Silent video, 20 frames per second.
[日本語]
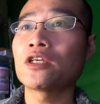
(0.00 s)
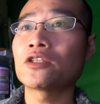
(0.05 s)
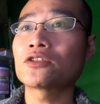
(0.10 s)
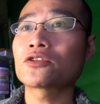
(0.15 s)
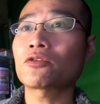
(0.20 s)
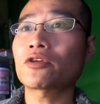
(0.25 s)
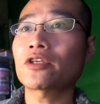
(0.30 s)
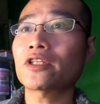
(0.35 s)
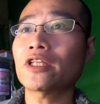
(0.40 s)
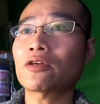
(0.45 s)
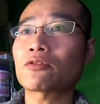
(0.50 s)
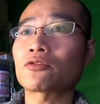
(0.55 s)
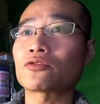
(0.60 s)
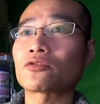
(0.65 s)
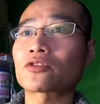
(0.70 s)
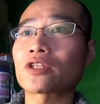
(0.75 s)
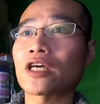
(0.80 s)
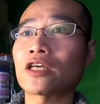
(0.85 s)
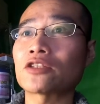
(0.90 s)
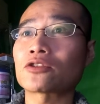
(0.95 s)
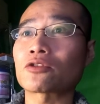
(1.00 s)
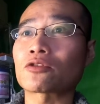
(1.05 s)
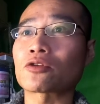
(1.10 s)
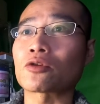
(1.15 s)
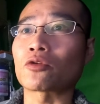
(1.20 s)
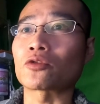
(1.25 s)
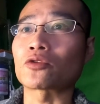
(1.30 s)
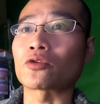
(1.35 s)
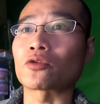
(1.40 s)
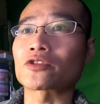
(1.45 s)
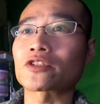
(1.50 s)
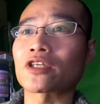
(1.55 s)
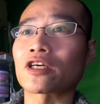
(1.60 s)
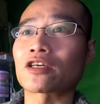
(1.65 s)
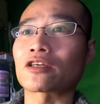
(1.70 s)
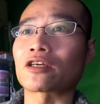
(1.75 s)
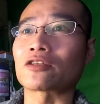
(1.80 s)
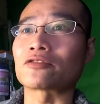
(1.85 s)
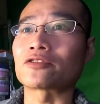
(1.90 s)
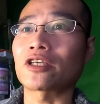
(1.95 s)
それでこの男女共同
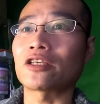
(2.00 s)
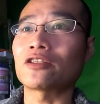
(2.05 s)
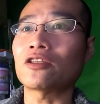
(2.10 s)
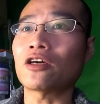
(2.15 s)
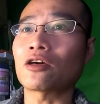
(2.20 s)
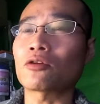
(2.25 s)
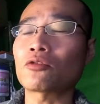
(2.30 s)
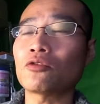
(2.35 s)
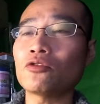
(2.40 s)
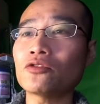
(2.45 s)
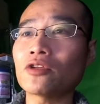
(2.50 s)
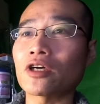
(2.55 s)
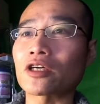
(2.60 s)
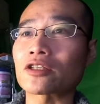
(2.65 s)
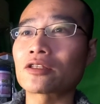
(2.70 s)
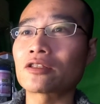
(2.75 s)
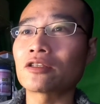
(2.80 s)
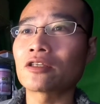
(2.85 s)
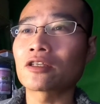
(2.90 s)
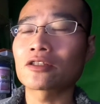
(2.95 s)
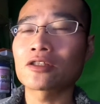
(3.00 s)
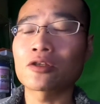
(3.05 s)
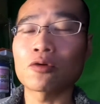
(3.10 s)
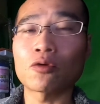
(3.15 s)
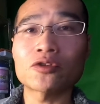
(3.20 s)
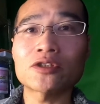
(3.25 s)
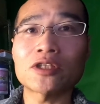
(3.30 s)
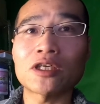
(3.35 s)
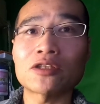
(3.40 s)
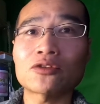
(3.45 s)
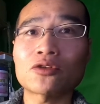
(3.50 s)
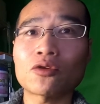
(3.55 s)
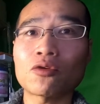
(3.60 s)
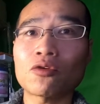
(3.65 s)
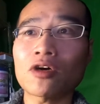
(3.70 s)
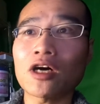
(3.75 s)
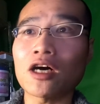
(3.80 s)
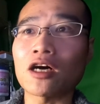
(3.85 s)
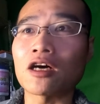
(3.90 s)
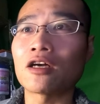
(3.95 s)
参画で、なんか今度は共産
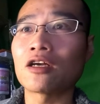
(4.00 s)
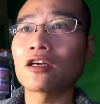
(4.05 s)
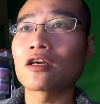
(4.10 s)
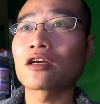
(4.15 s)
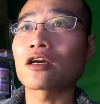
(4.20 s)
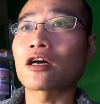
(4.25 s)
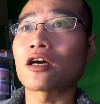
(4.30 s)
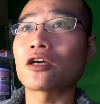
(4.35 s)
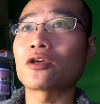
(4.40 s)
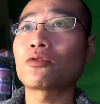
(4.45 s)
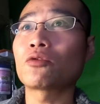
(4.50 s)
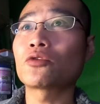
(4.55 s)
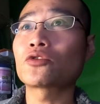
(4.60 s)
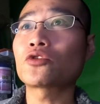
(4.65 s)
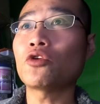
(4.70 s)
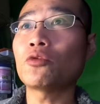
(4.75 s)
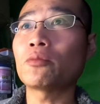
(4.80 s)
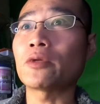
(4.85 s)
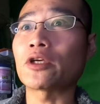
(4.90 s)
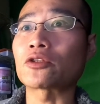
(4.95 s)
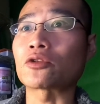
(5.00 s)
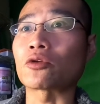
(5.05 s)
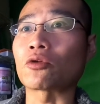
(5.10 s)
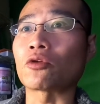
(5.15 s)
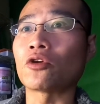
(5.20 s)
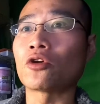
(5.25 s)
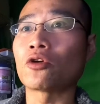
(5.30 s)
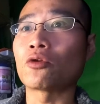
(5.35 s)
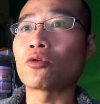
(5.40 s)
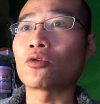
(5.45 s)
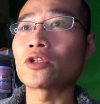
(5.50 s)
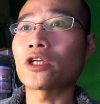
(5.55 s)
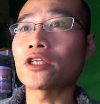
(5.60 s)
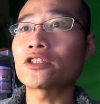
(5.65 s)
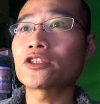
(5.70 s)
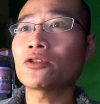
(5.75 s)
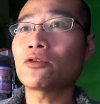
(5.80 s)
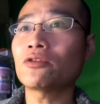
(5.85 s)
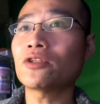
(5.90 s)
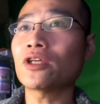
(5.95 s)
党が解放同盟と同
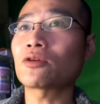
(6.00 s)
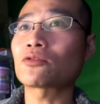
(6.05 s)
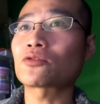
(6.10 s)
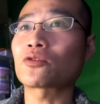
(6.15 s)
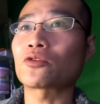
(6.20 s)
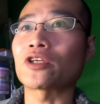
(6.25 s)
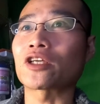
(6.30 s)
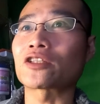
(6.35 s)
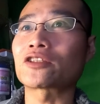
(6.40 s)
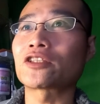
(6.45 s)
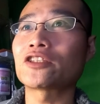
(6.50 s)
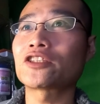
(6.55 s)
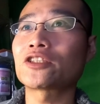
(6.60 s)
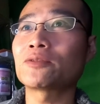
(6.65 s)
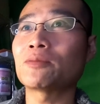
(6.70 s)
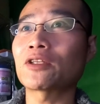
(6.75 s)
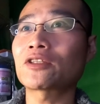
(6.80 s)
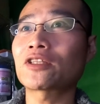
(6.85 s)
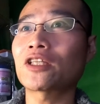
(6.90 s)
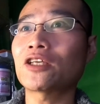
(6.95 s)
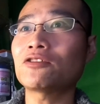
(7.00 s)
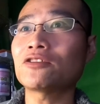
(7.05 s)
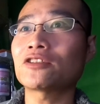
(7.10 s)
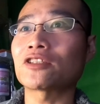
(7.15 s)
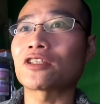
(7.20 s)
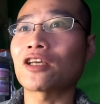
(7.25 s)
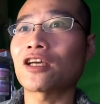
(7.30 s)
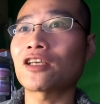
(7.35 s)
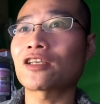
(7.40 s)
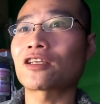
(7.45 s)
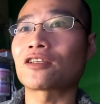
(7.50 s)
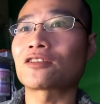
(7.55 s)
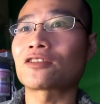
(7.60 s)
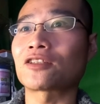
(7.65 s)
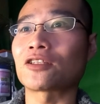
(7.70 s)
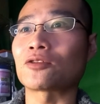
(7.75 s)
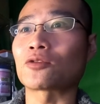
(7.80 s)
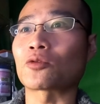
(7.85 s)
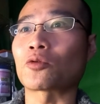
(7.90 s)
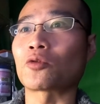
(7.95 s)
じようなことをやってしまってるんじゃないかっ
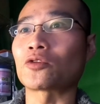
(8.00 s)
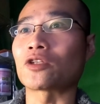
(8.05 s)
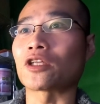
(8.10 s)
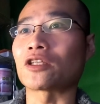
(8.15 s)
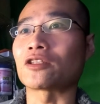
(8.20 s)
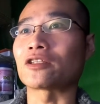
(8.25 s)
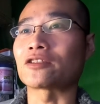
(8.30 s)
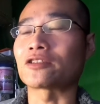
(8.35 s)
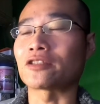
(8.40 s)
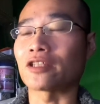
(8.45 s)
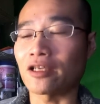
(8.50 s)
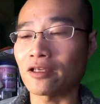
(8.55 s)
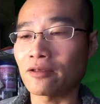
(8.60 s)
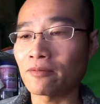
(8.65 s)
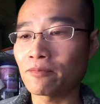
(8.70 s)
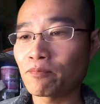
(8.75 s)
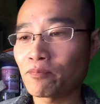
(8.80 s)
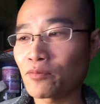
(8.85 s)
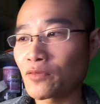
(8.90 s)
ていうところなんですね。